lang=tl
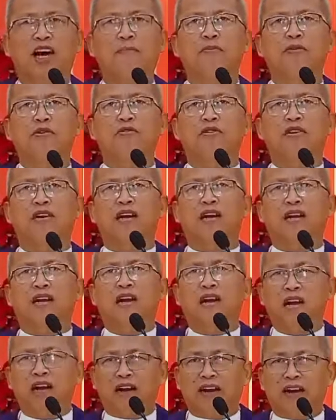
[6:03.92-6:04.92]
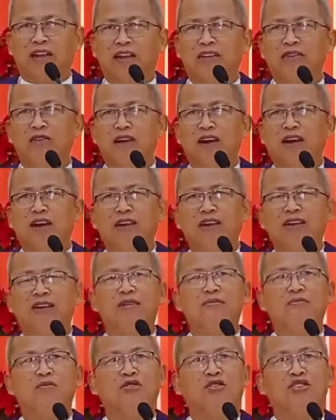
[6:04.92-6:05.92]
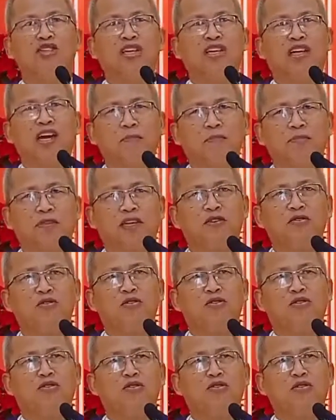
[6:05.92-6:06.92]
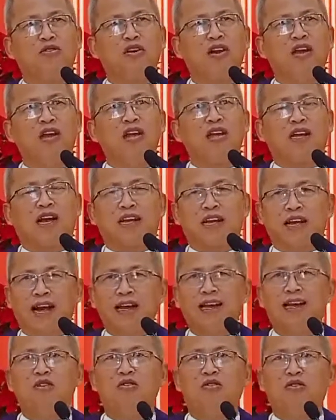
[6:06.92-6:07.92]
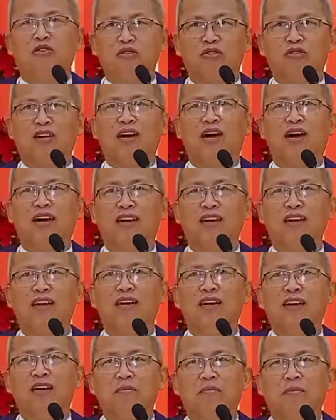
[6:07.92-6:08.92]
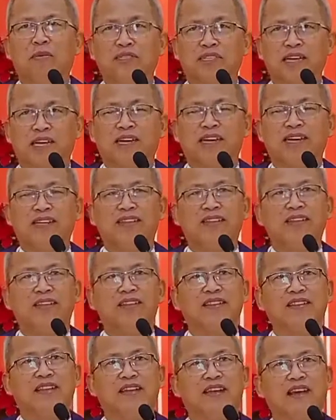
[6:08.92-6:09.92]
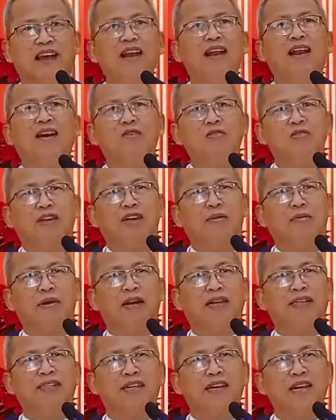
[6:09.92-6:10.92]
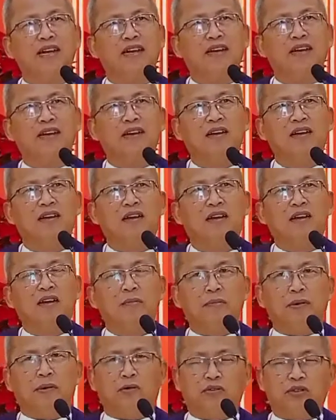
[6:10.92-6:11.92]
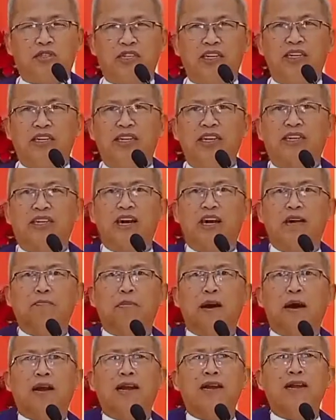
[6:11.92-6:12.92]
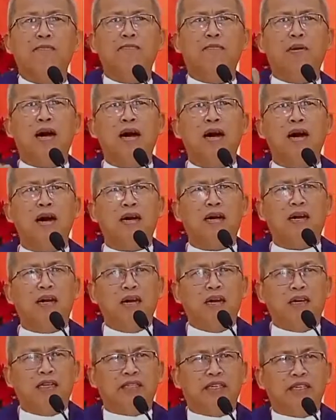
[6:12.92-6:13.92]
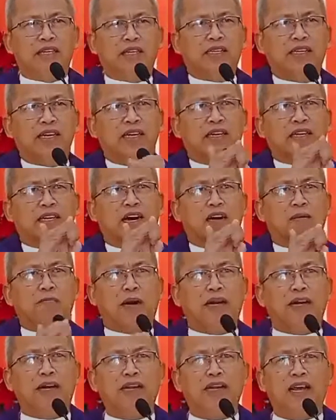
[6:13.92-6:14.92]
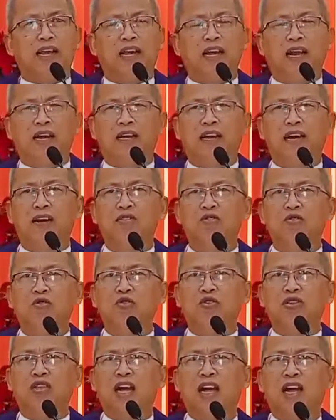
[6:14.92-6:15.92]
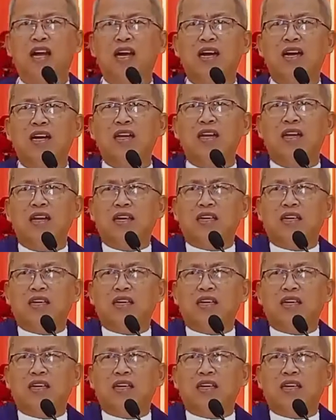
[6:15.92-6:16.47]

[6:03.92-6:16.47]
up yun kag regular gyud imong check up sa doktor, kay hadlok yun kang masakit. Ana, okay mo na siya. Pero sige kag panglibak, sige kag paningil anang utang,